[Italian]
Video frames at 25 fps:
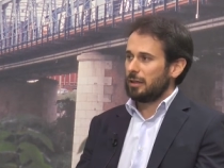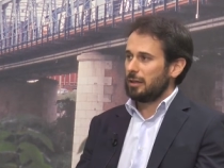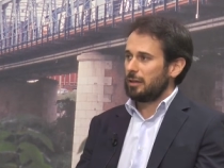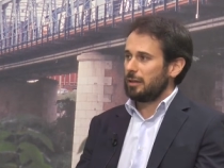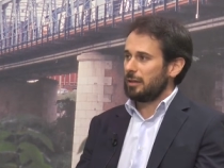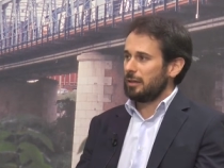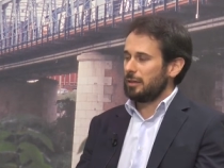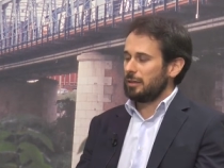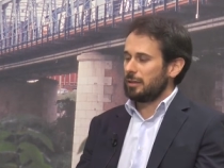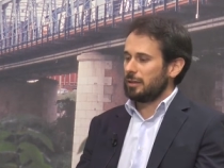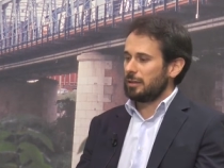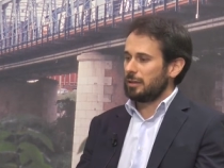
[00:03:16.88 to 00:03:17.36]

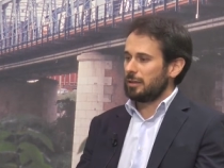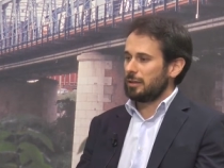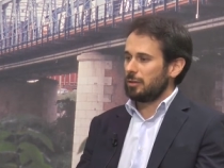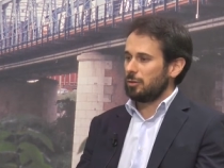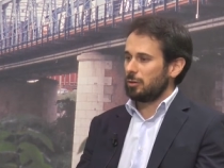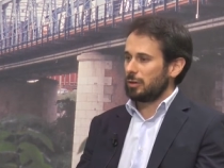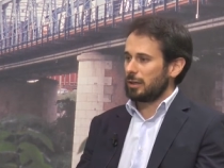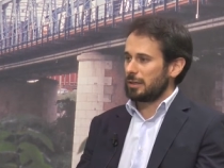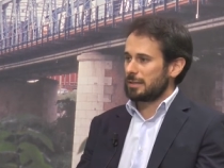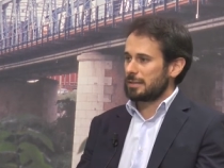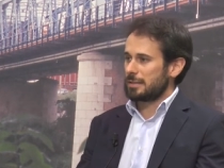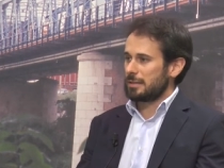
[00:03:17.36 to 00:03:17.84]
in
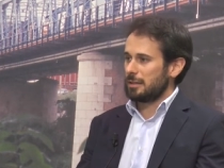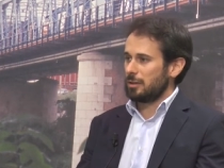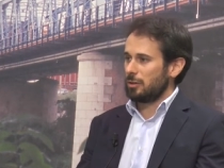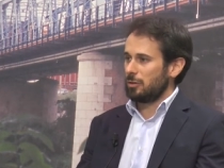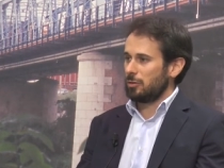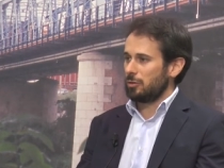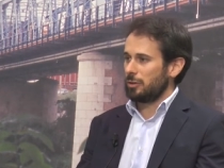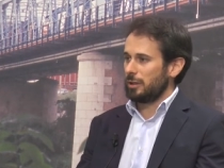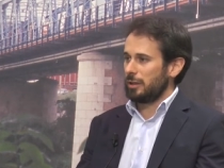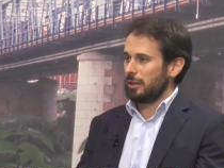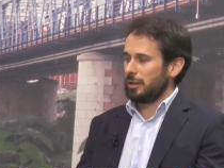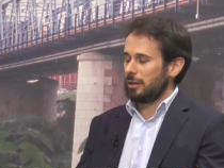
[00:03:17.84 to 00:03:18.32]

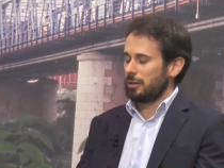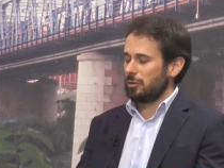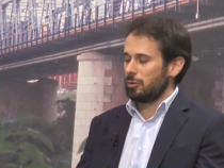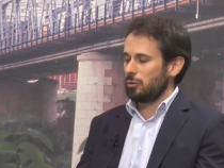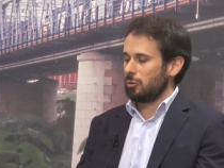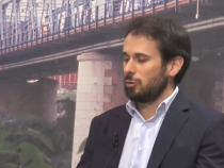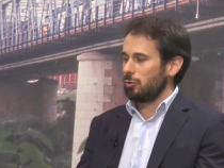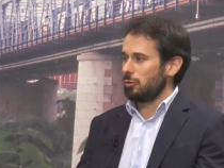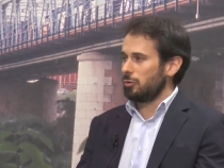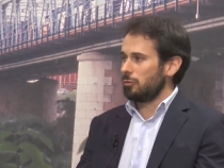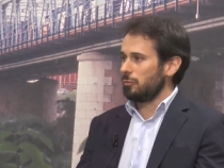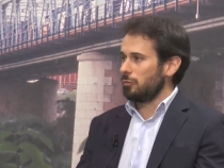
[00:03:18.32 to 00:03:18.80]
locazione
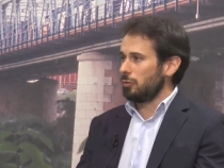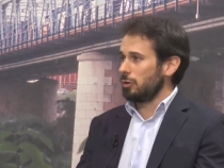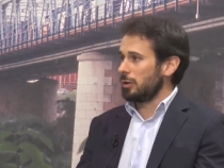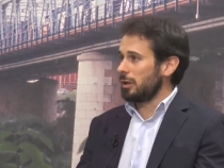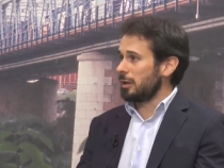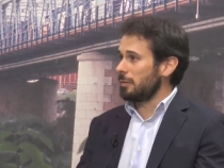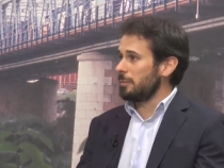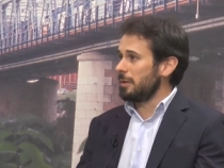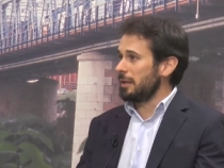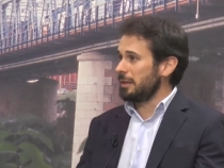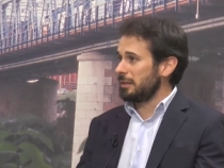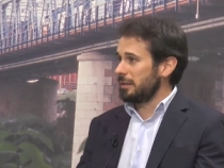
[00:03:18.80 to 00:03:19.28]
o
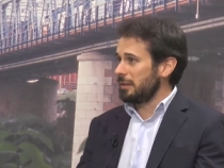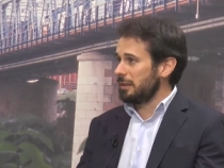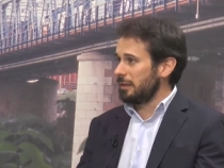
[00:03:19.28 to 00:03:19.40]
volgarmente